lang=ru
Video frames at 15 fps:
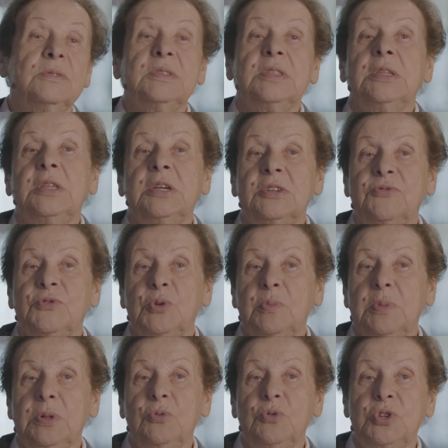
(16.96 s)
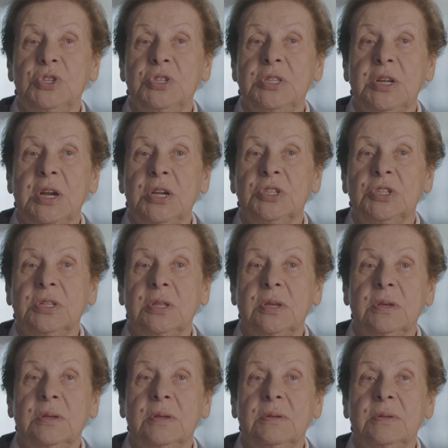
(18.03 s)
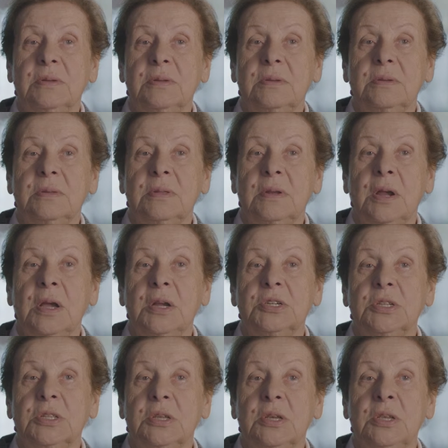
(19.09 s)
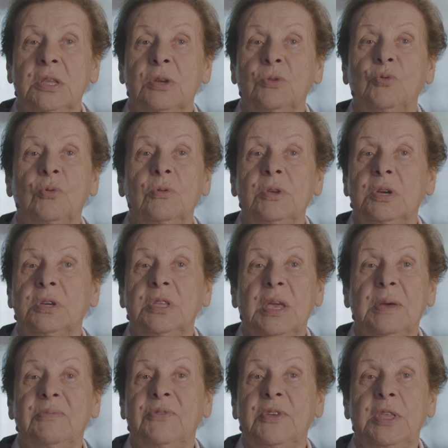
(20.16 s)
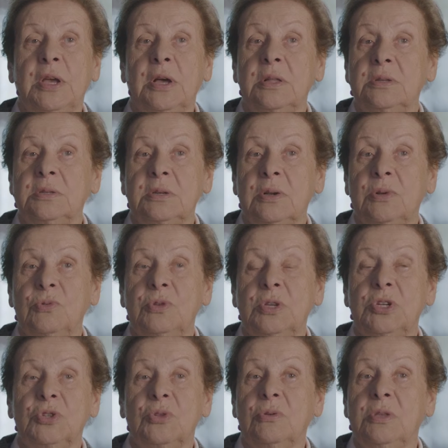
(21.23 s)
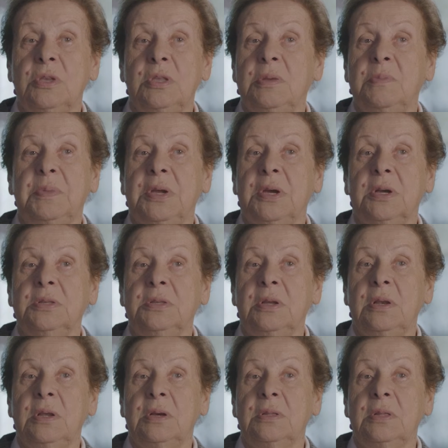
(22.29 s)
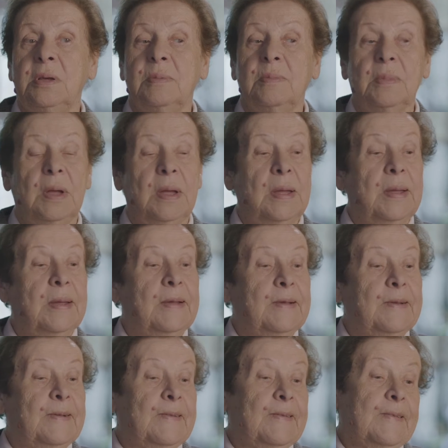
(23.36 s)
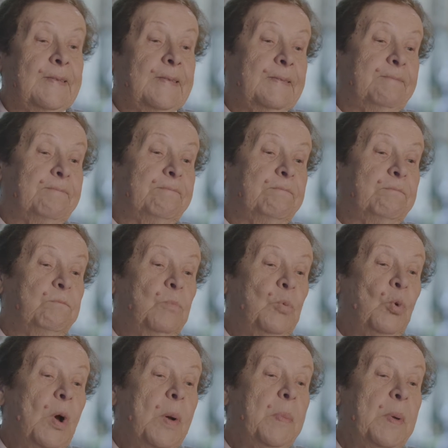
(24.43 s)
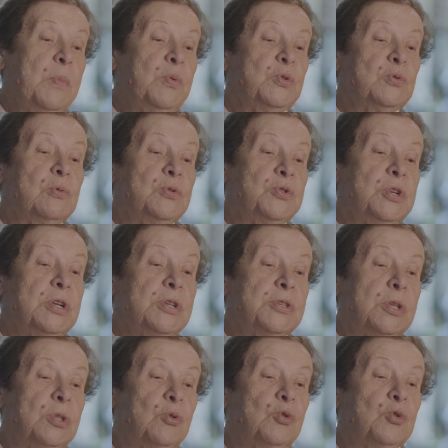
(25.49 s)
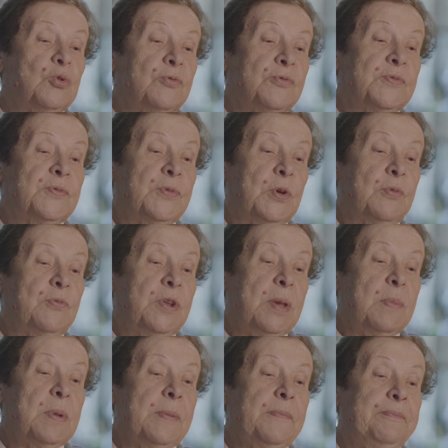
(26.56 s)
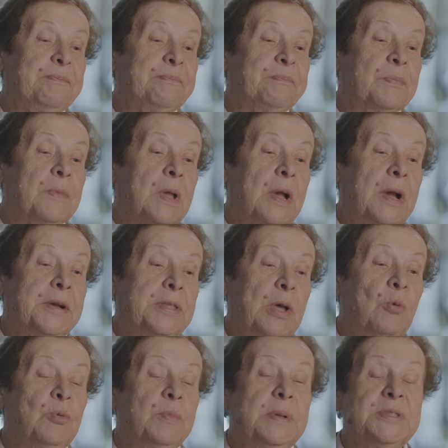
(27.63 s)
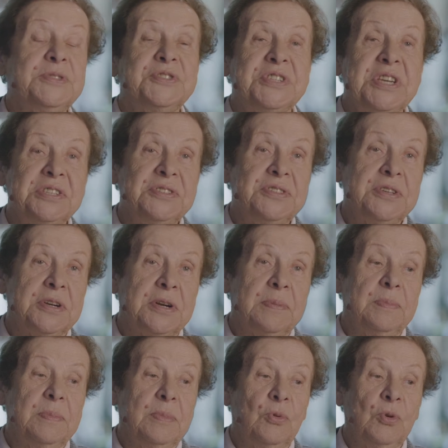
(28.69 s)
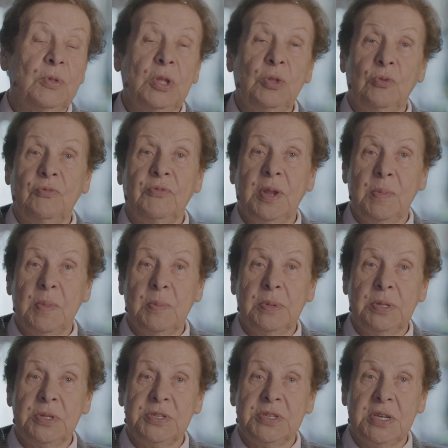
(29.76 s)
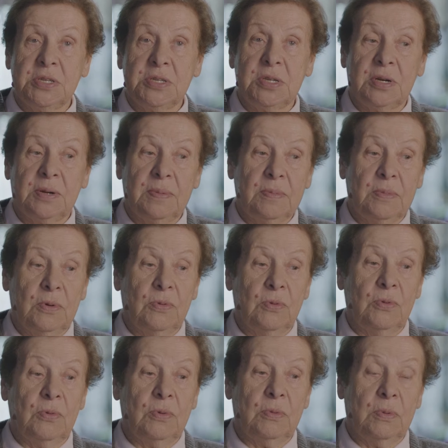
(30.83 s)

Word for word: Тогда же все было очень страшно. Страшно. И никто их не обвинял, этих людей, что они не приходили к нам. Ну, а папу исключили за то, что он в свое время когда он был цензором, он одно время был цензором э,